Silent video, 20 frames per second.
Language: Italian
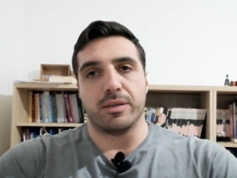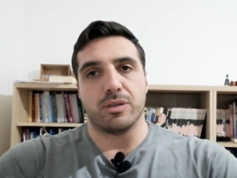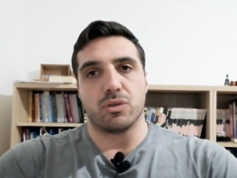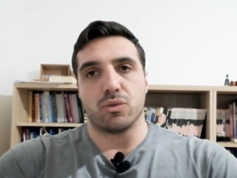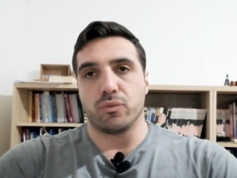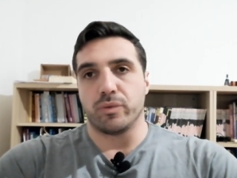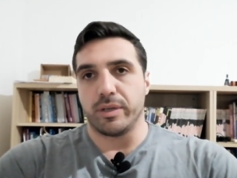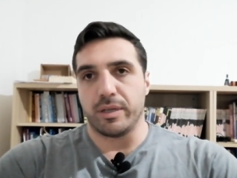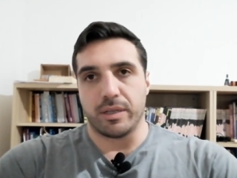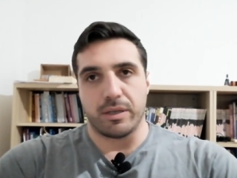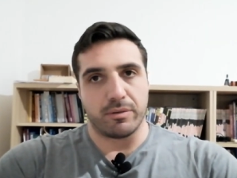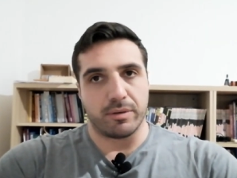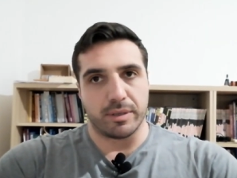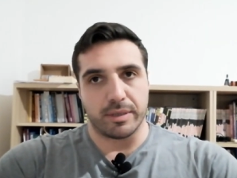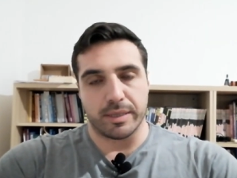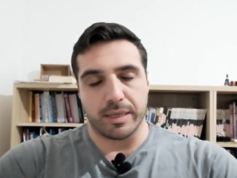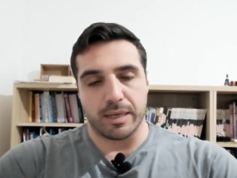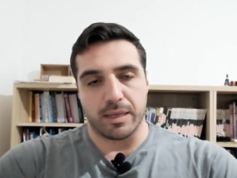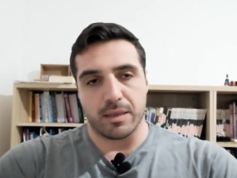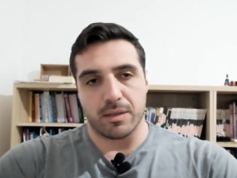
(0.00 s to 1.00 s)
suini e
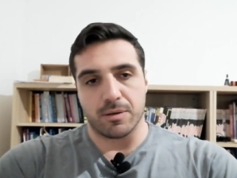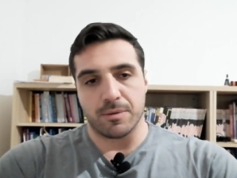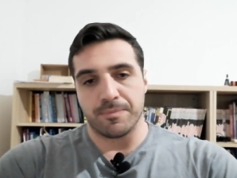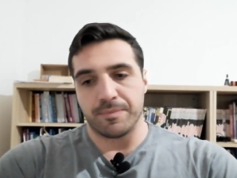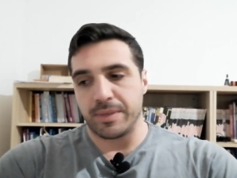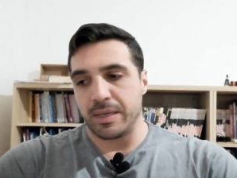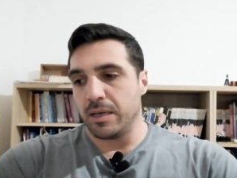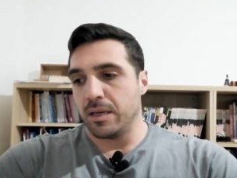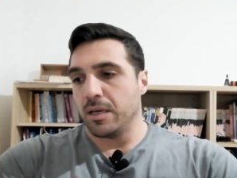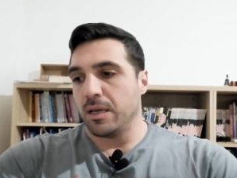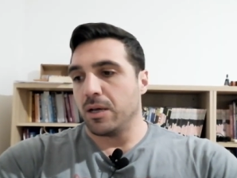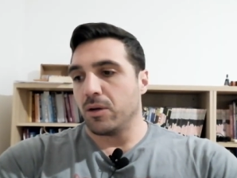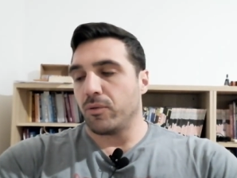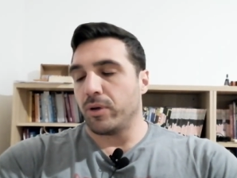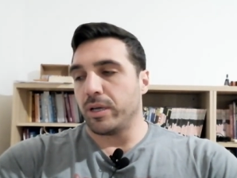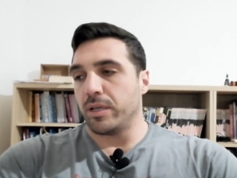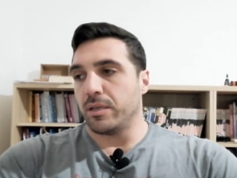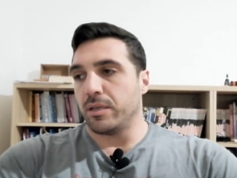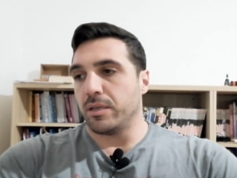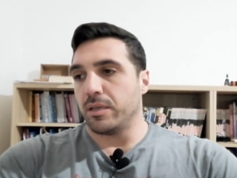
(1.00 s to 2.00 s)
quant'altro.
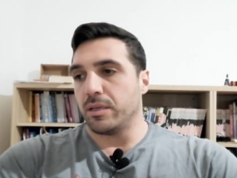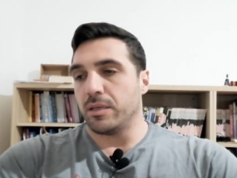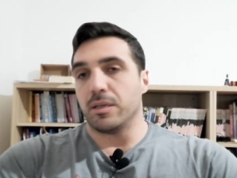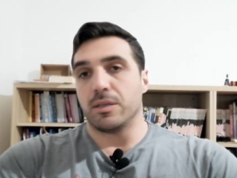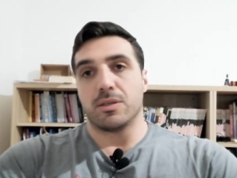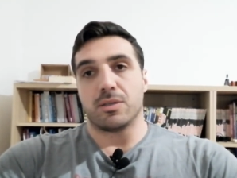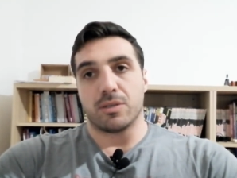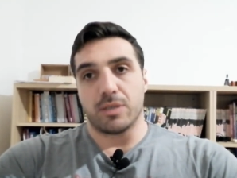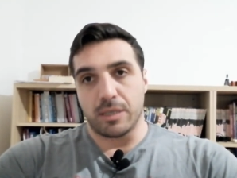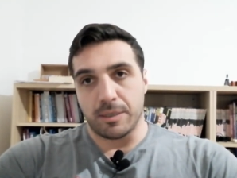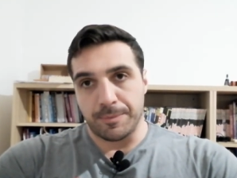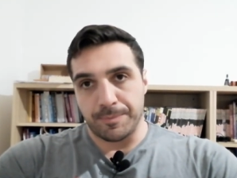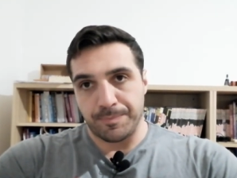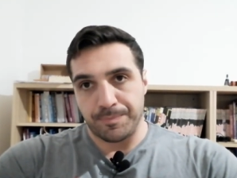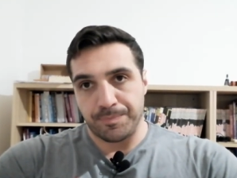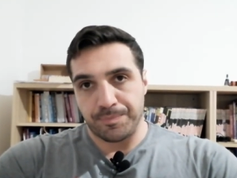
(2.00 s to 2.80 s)
Quindi sì,